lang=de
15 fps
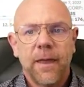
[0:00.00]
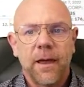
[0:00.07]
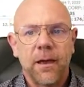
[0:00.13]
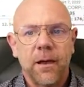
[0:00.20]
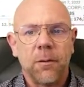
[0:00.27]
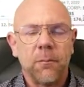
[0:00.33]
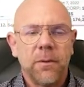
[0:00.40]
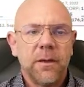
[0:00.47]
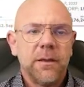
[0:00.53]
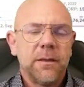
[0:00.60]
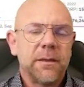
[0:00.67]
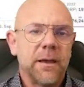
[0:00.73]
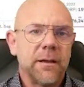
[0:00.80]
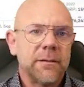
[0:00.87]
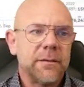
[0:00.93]
Ähm,
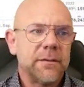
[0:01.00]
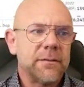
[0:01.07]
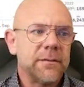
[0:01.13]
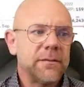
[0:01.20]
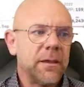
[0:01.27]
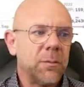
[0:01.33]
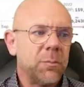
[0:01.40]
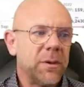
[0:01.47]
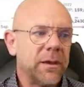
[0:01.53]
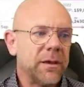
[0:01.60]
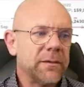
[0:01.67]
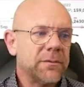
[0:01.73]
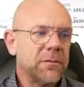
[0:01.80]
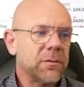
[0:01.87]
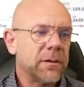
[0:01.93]
ja, dieses
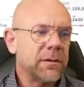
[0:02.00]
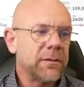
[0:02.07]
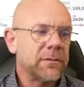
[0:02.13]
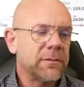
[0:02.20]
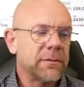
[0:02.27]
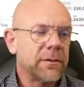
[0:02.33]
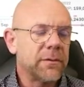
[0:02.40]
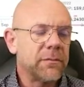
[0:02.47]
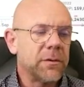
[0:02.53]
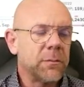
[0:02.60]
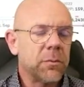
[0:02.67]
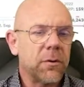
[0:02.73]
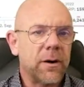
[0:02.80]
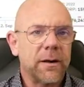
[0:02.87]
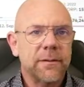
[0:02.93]
EPS oder diese Gewinn
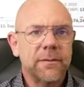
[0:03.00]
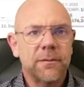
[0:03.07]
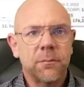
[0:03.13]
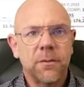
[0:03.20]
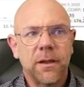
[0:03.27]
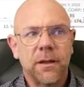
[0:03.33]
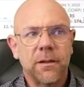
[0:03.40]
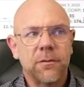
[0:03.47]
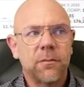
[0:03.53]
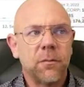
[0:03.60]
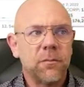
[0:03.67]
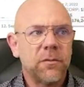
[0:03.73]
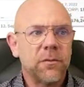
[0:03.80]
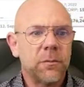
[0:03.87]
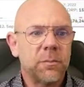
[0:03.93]
pro Aktie mit
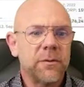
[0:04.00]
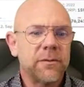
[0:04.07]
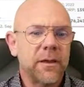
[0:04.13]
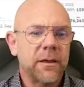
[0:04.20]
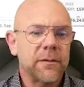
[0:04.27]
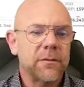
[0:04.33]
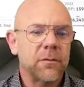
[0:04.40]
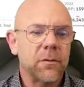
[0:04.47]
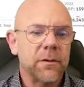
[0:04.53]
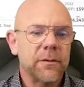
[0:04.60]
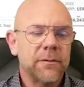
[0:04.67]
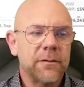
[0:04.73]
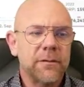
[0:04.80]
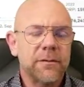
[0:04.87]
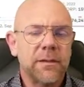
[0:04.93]
1,50 bis
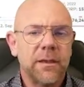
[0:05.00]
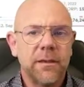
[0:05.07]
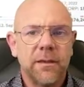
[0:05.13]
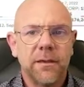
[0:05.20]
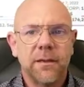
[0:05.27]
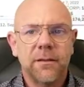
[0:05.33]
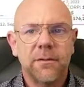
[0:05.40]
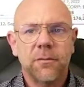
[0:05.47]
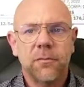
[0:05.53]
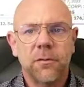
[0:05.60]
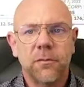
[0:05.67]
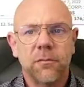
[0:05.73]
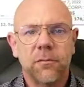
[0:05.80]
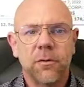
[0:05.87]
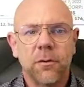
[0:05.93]
1,90, der hier jetzt
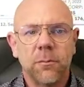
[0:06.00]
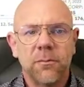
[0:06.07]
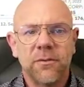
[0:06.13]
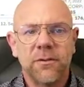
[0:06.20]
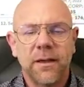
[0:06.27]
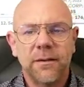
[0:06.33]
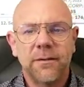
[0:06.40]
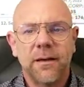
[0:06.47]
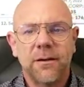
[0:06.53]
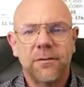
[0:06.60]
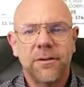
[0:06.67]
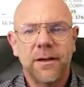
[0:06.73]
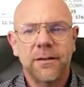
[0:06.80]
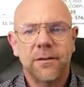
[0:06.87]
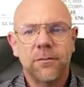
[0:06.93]
von Firmenseite
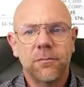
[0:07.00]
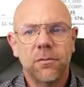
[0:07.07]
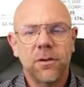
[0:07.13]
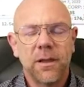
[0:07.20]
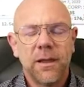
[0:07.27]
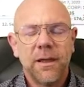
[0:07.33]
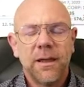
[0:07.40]
erwartet wird,